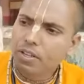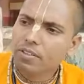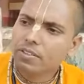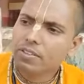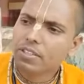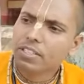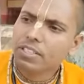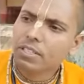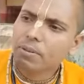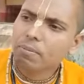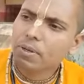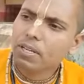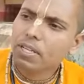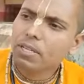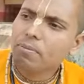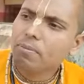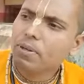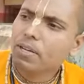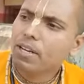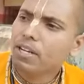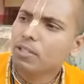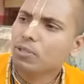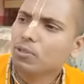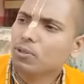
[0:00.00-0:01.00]
जैसे बली
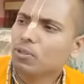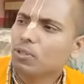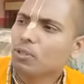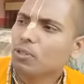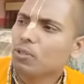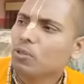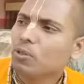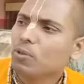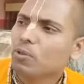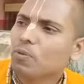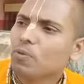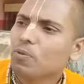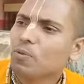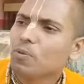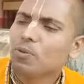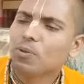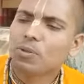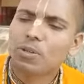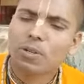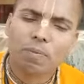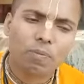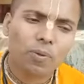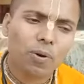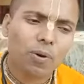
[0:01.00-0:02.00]
महाराज को देखो
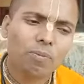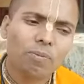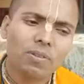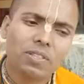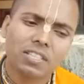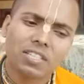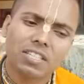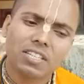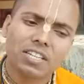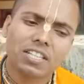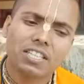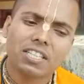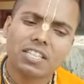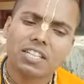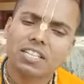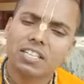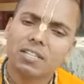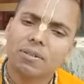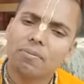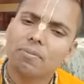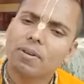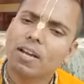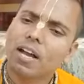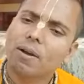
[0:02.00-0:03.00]
उन्होंने प्रॉमिस किया था कि
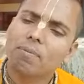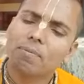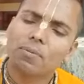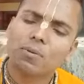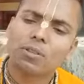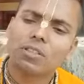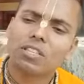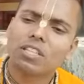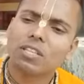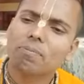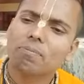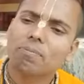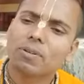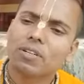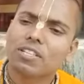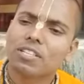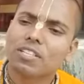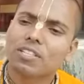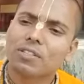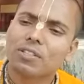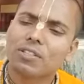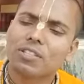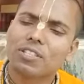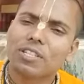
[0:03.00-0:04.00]
मैं आपको तीन पग
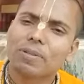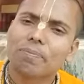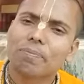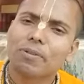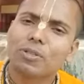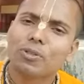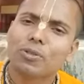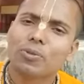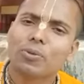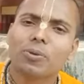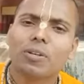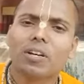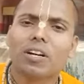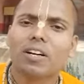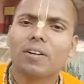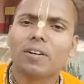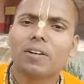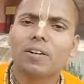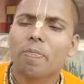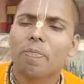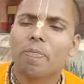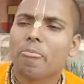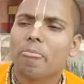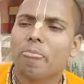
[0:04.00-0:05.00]
जमीन दूंगा